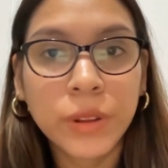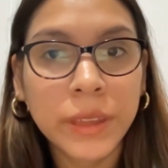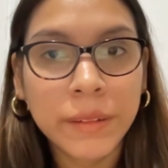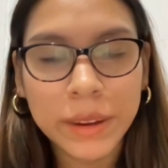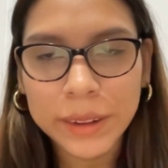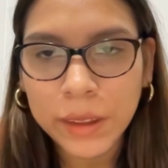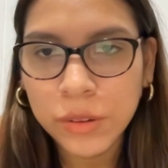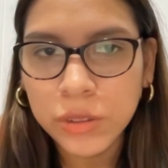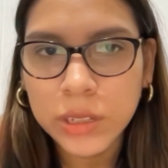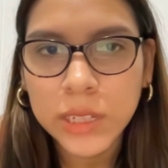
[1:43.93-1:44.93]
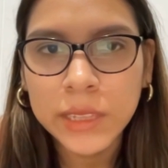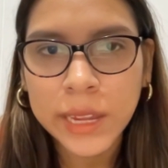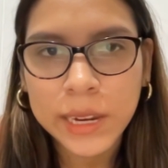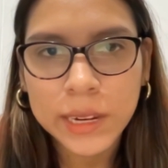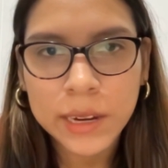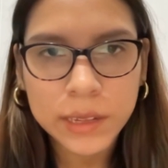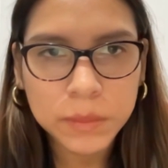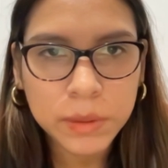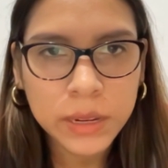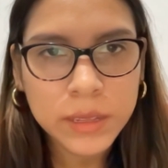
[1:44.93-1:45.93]
porque abarca lo digital y la
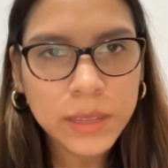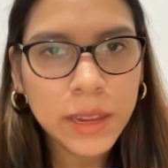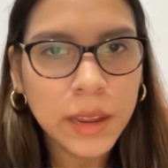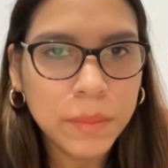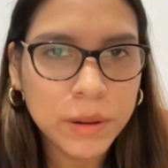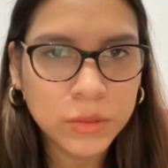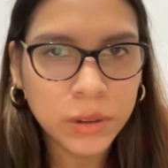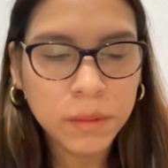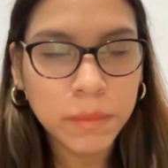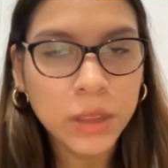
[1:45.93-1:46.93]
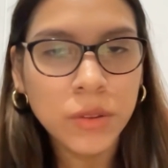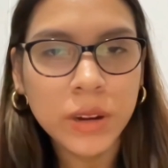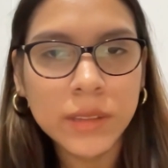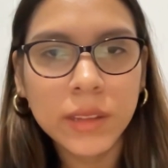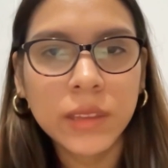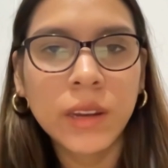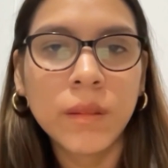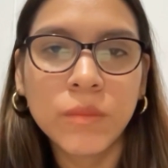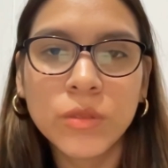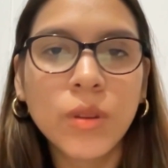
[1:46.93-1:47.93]
experiencia de las personas mayores que
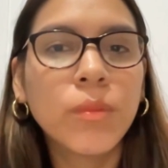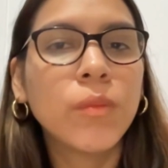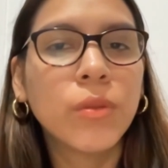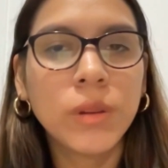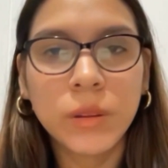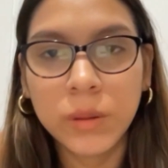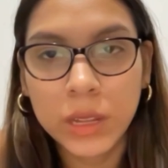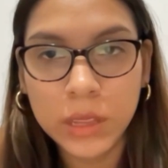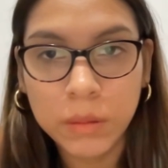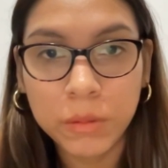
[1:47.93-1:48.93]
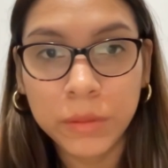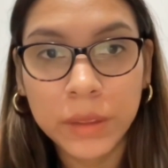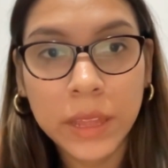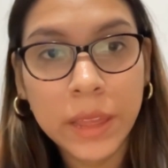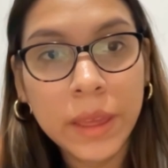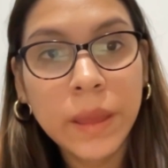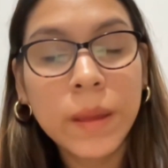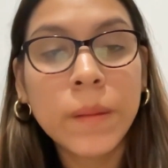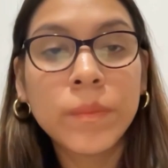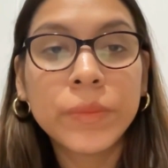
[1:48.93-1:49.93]
tenemos como público objetivo.
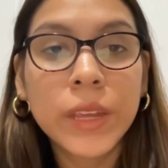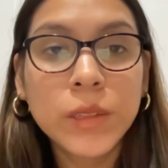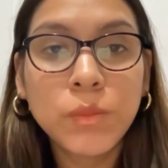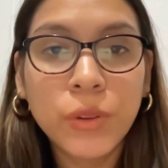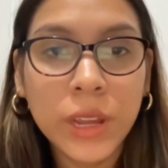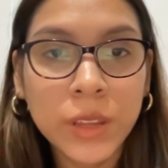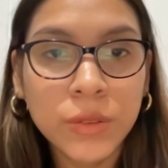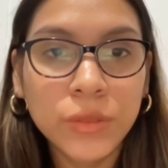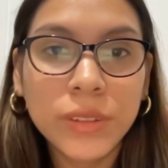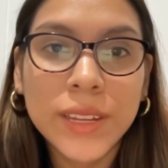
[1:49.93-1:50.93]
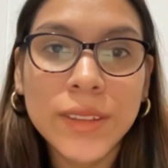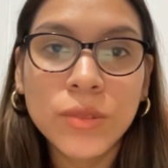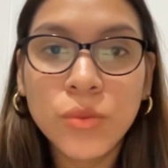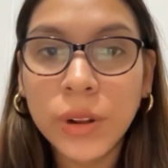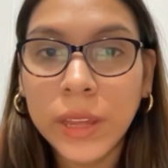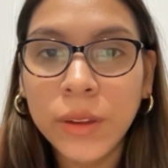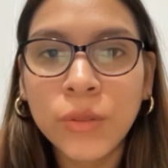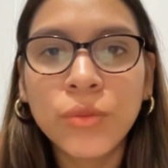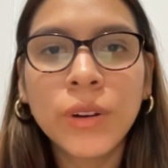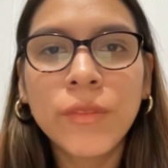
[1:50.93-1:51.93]
Es por ello que
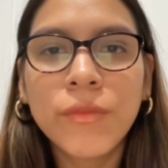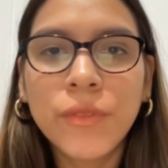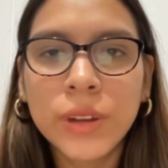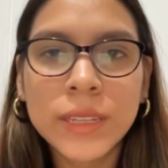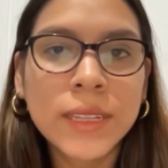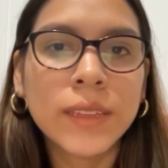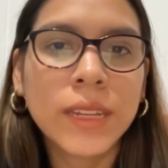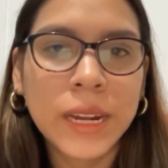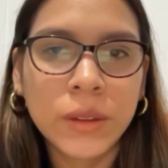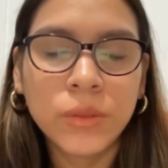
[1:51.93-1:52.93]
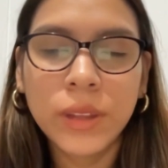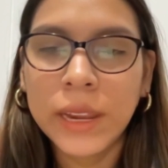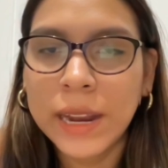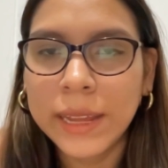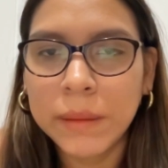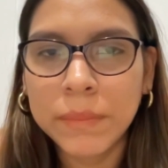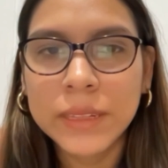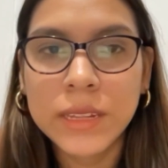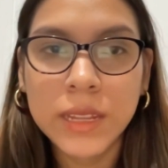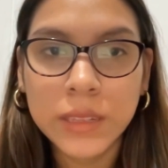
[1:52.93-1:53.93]
surge con un enfoque centrado en la
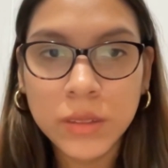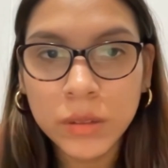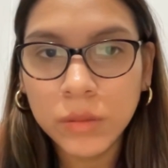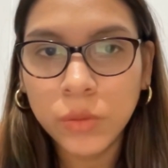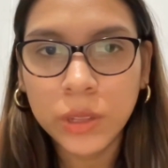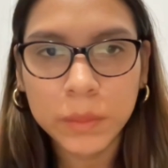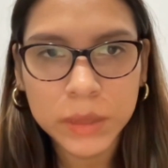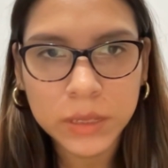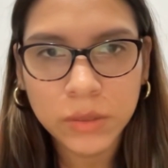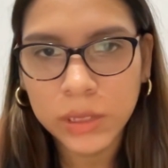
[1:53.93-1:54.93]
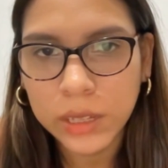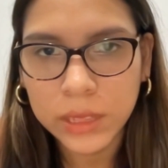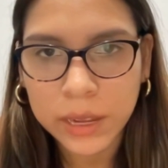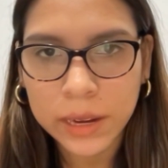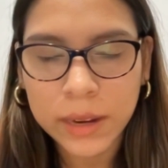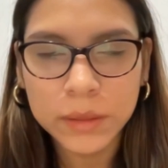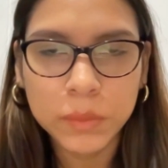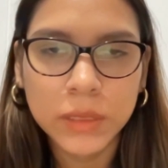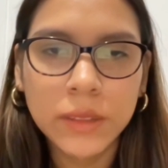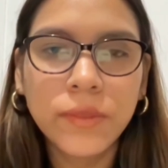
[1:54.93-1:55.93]
capacitación o adaptación digital
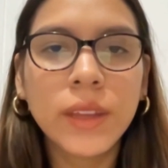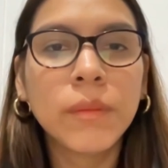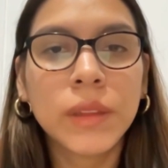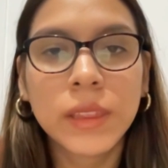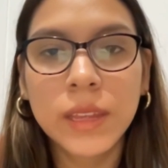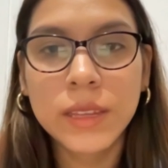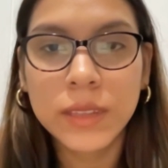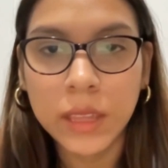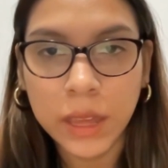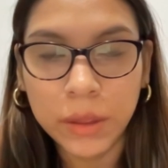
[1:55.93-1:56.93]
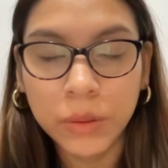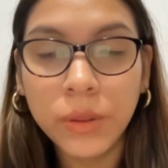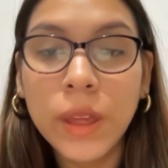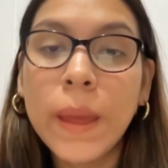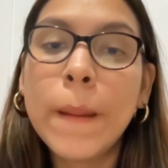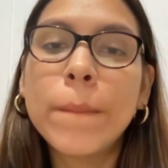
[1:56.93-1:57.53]
específicamente diseñado